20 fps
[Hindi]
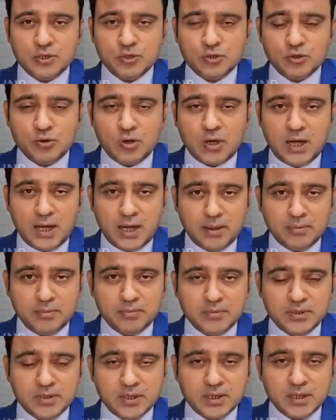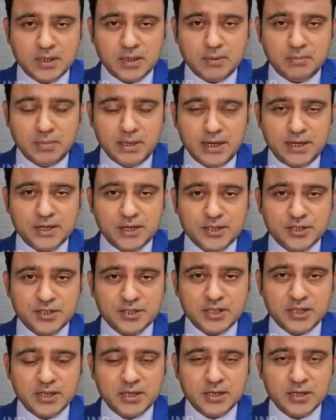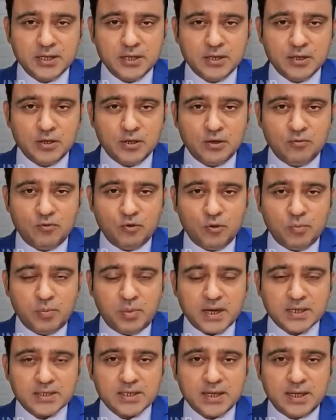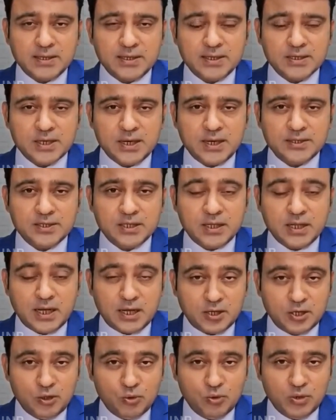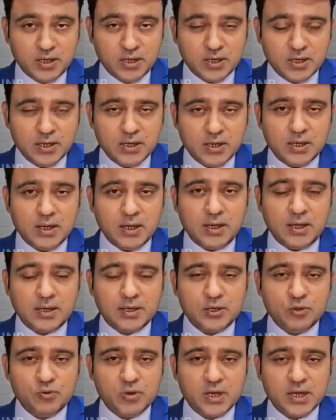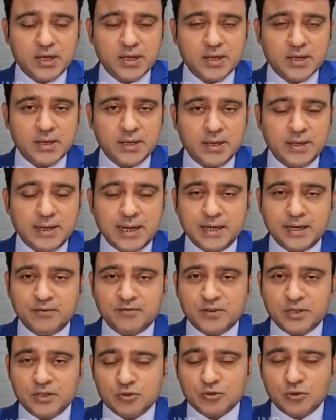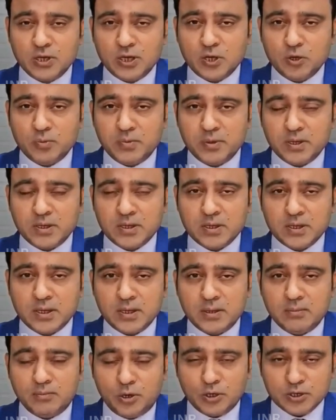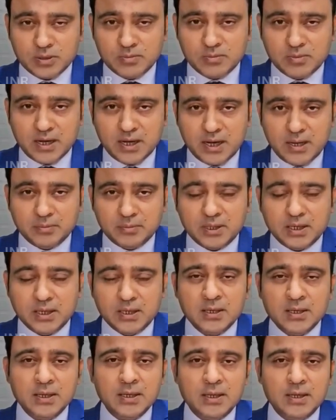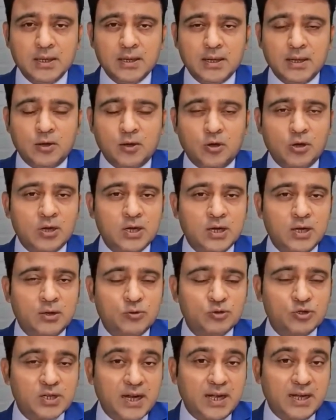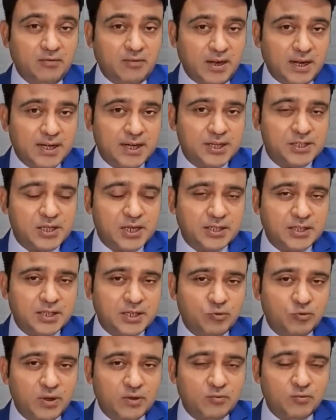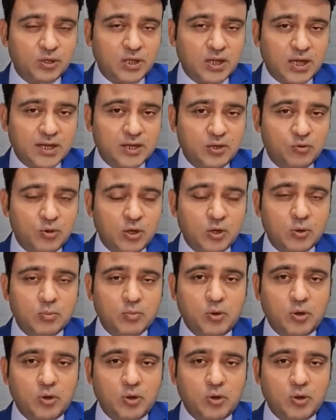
जो आर्म्ड मिलिटेंट्स थे वो पाकिस्तान की साइड से दाखिल हुए क्योंकि लाइन ऑफ कंट्रोल के ऊपर मौसम ख़राब था और उसका एडवांटेज लेते हुए वो दाखिल हुए और